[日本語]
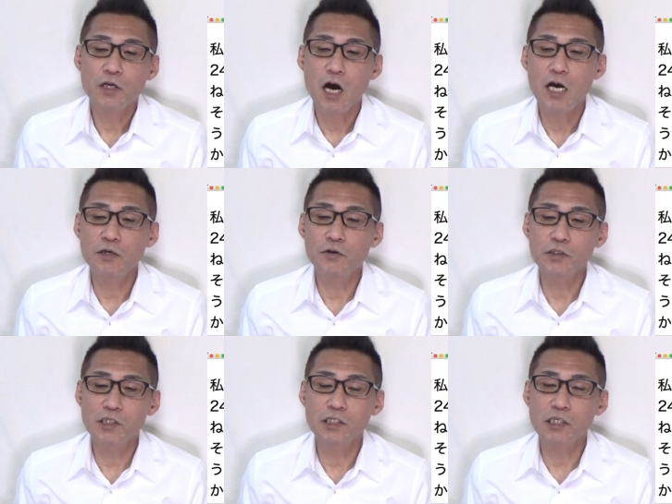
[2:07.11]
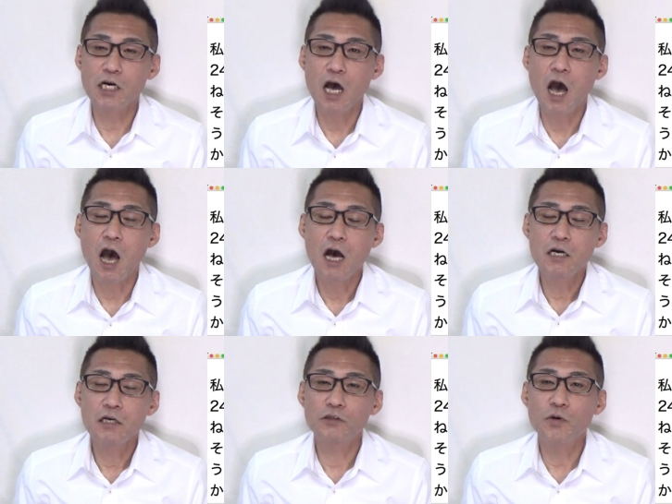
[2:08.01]
介護施設から
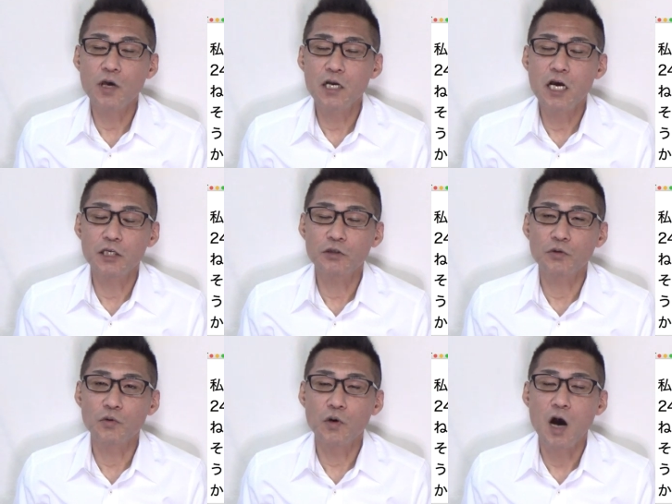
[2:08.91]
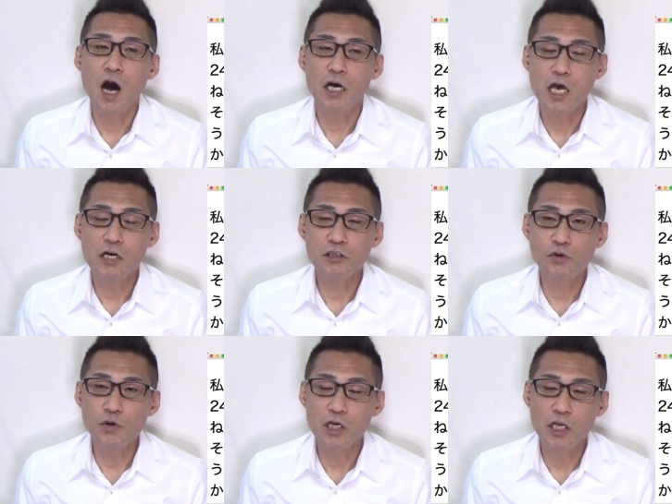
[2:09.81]
動けない人とか、役
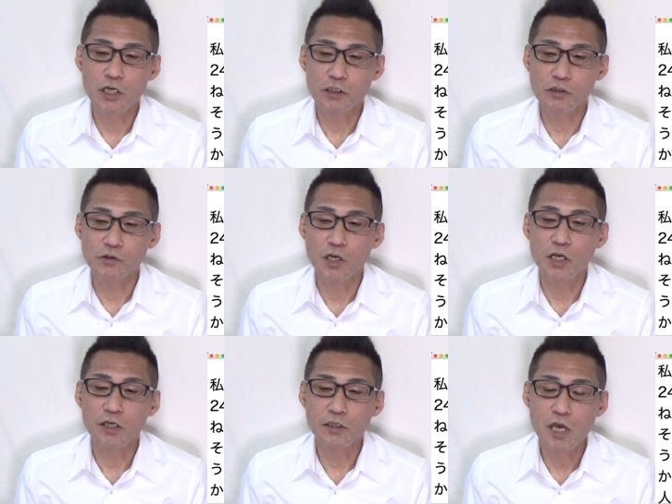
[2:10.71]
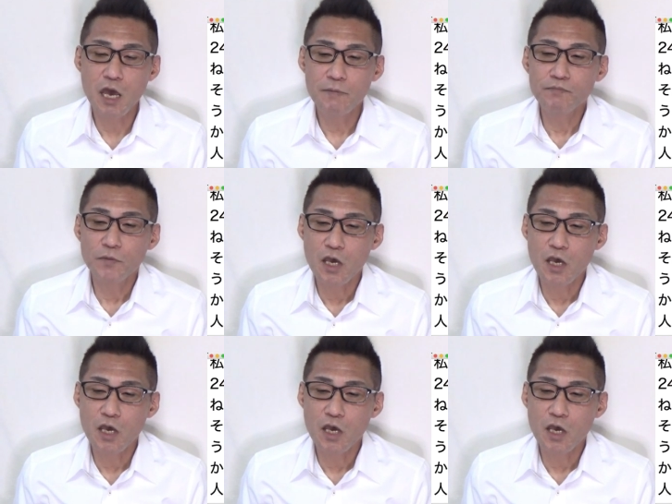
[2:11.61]
所行けないから作れないね。